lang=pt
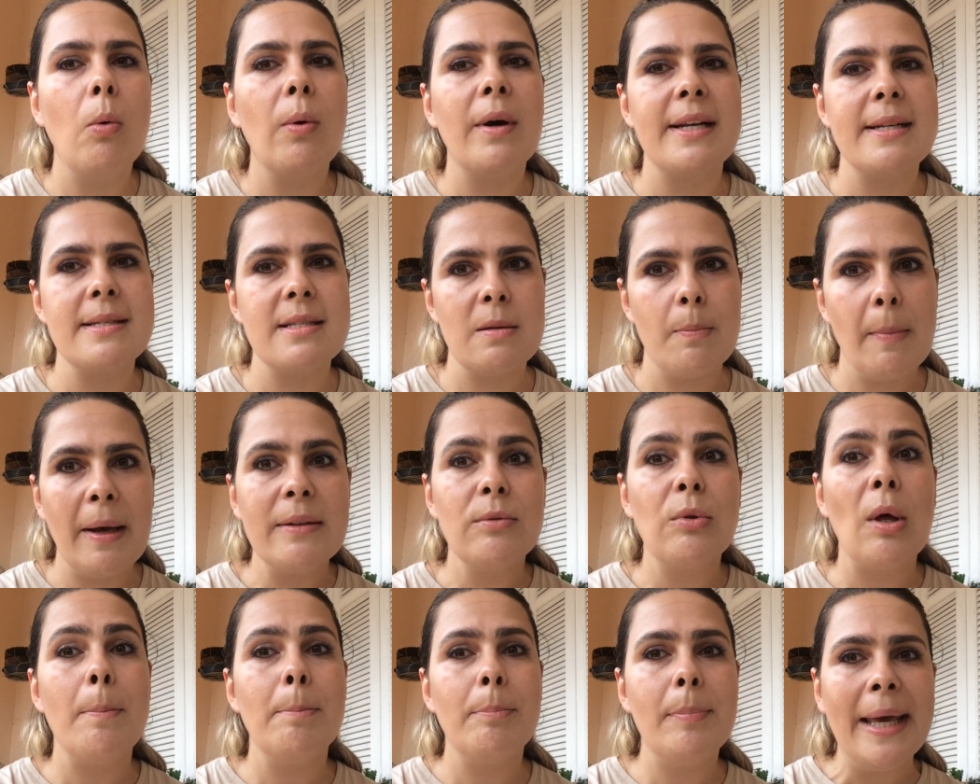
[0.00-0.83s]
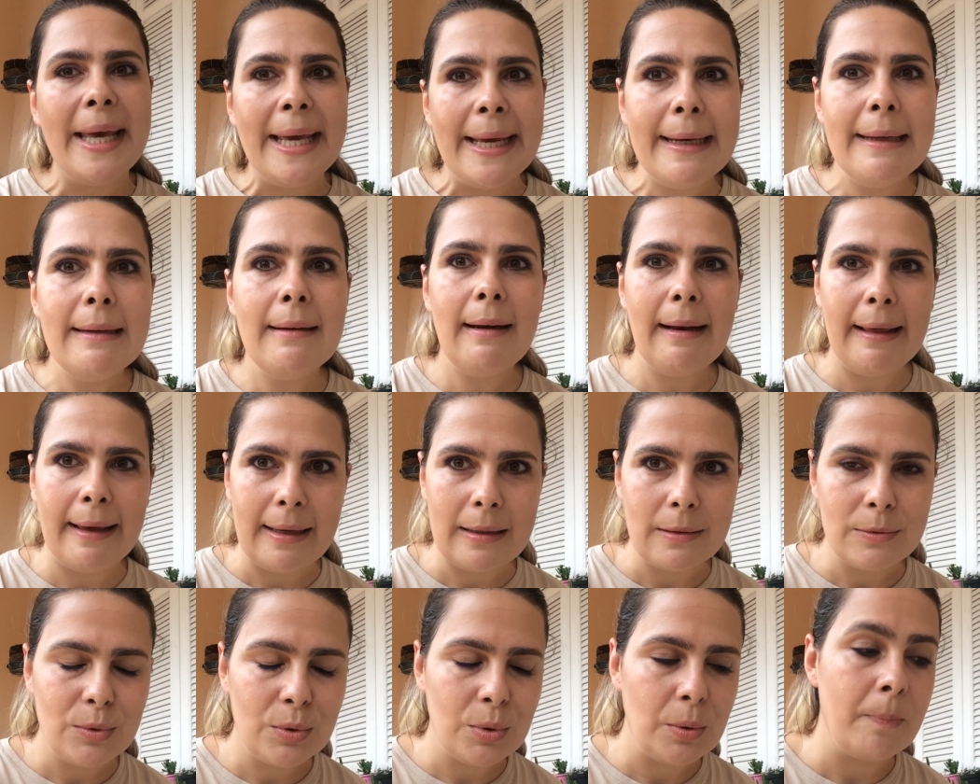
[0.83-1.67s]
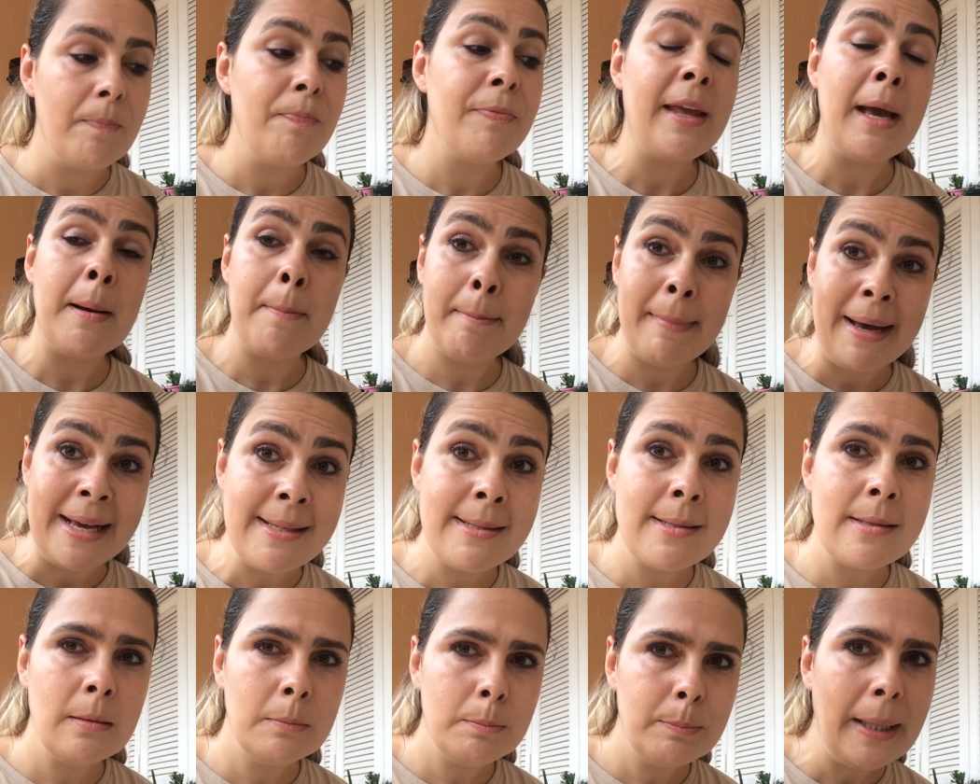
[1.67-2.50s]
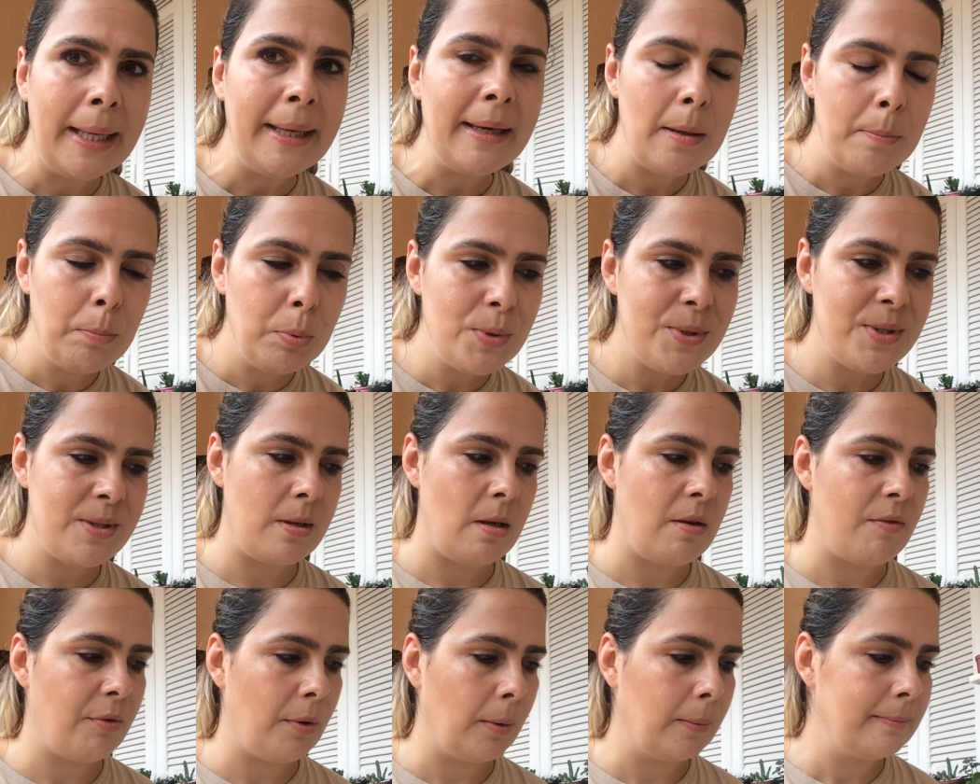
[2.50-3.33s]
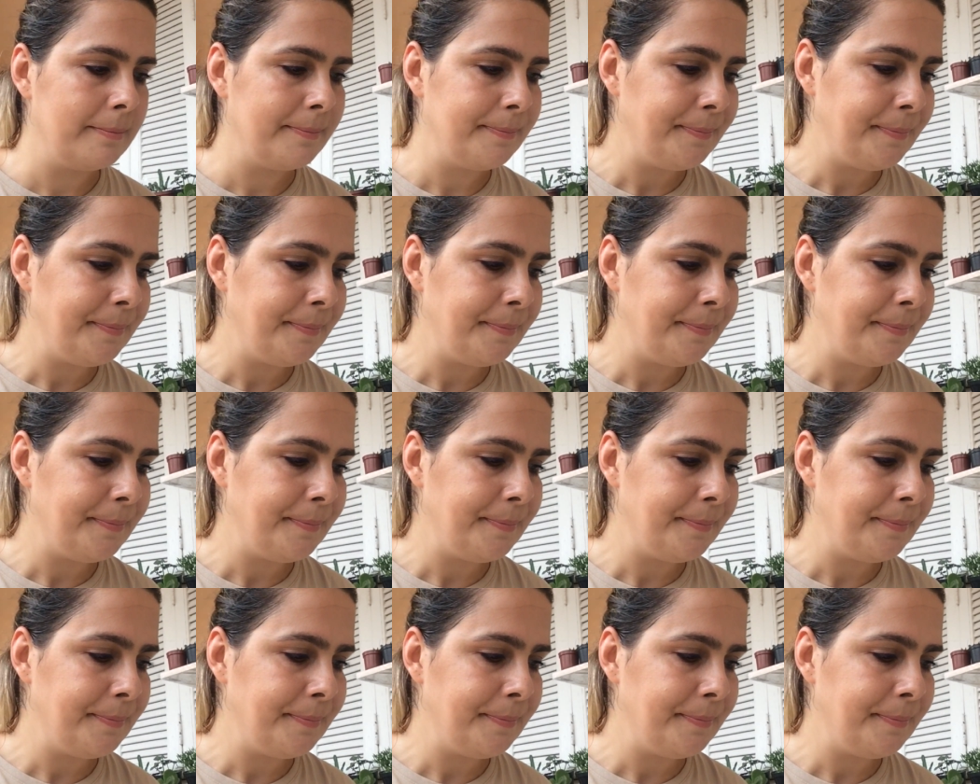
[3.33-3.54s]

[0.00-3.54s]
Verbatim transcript: o crescimento é bem lento, mas também é possível.